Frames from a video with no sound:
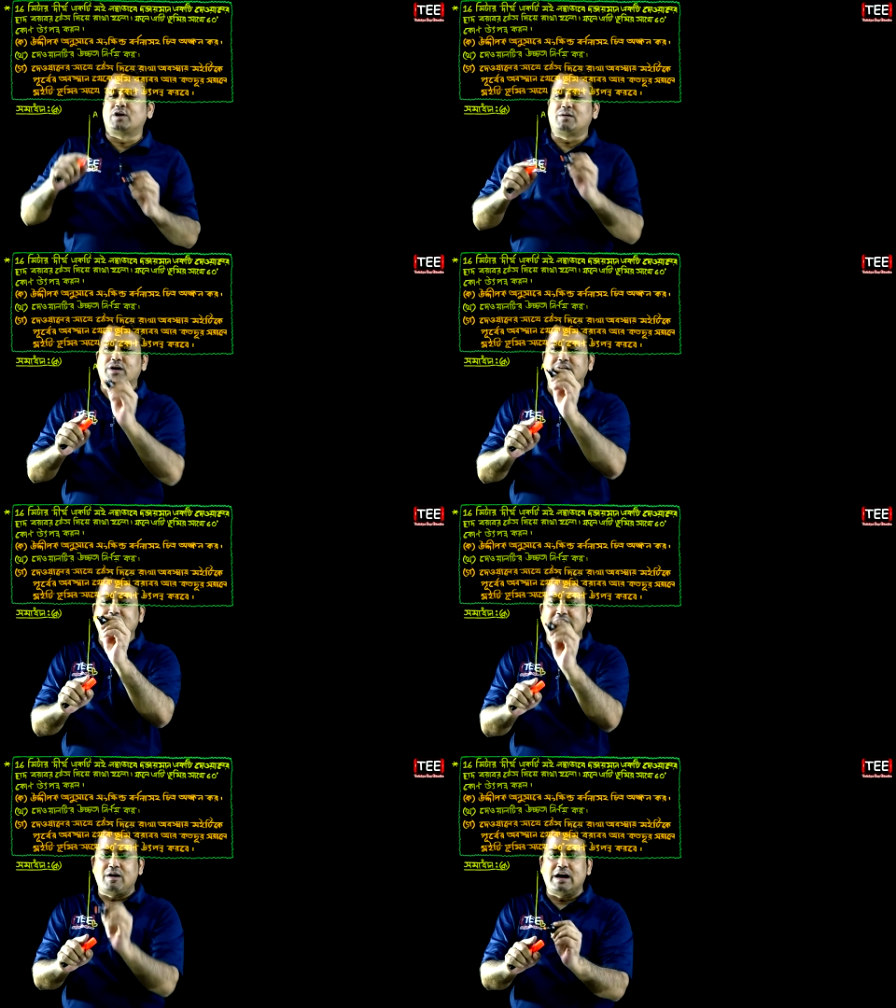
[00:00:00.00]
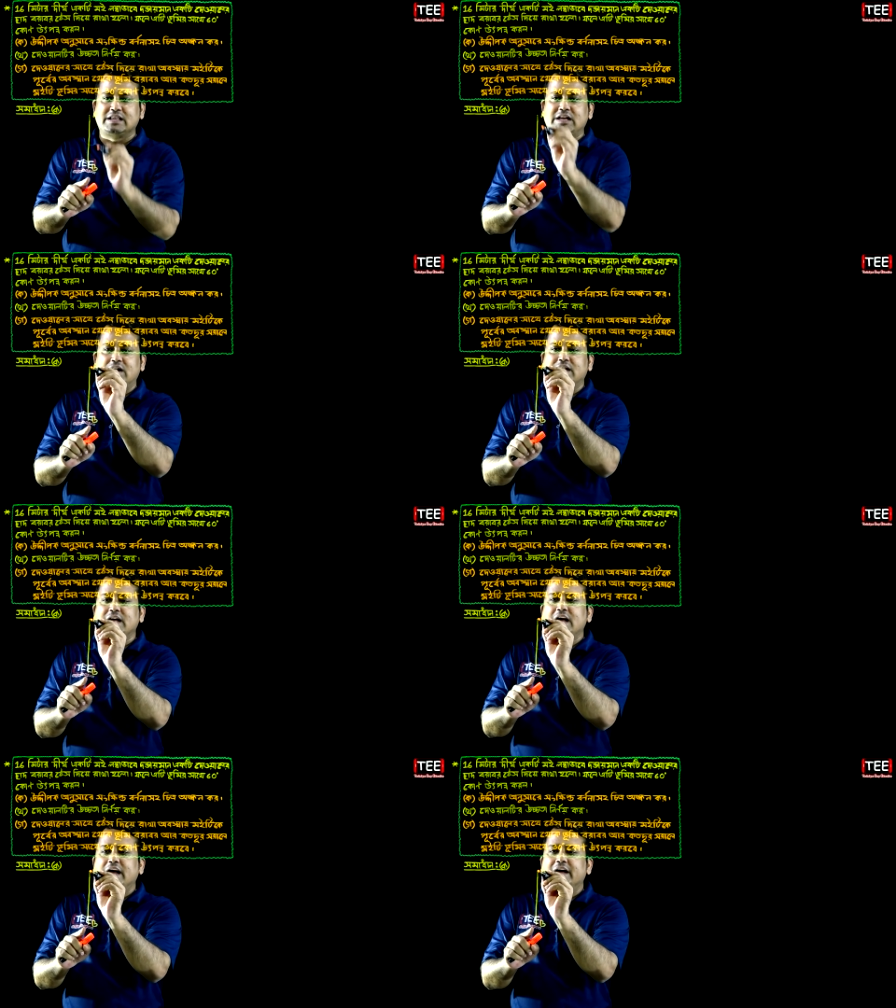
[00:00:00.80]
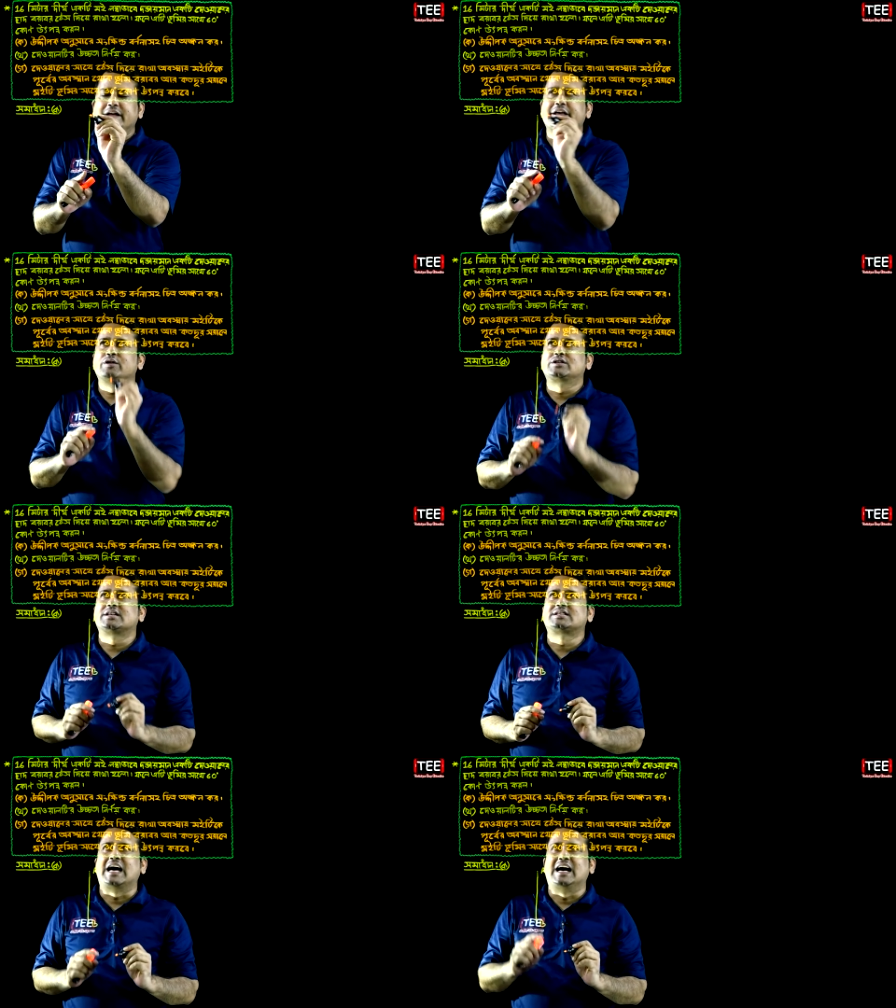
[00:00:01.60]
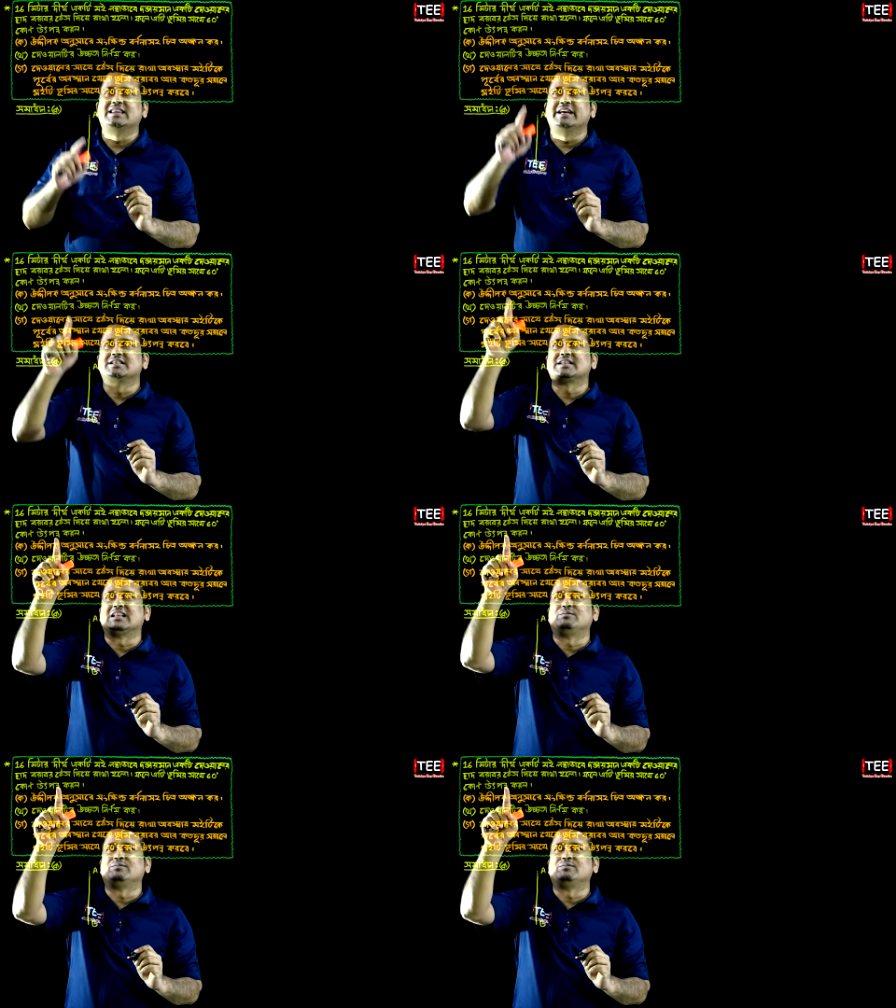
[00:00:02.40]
বরাবর এটা দেওয়াল দেওয়ালের এ হচ্ছে সাদ এই সাদ